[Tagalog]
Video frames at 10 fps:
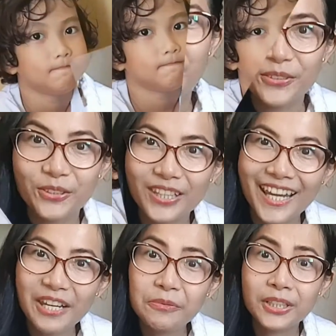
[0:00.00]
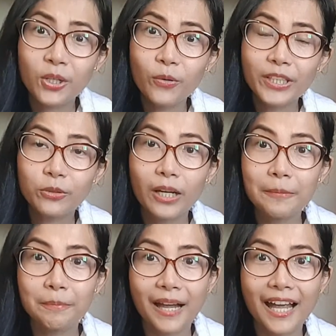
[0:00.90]
So, today we're going to
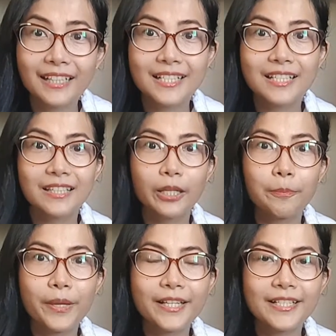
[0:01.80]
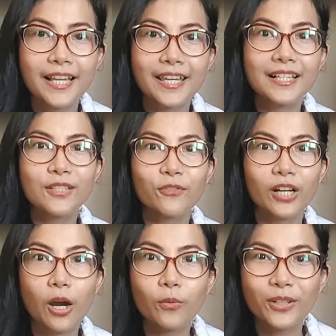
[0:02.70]
unbox the pieces
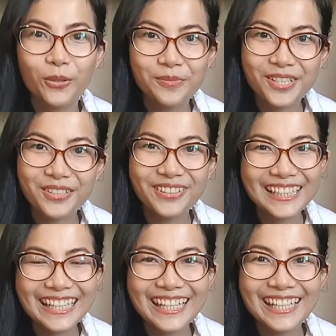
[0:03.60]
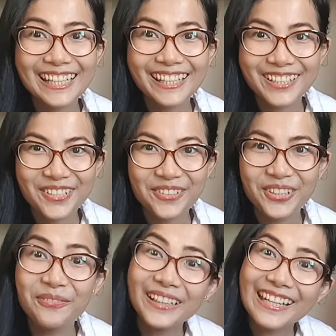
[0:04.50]
for our homeschooling.
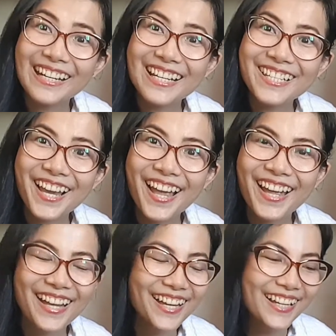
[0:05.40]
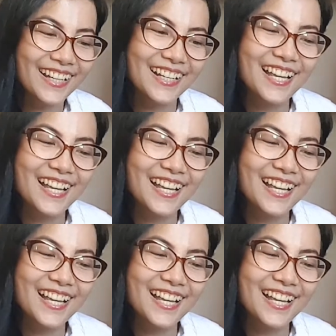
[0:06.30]
So, dumating na siya.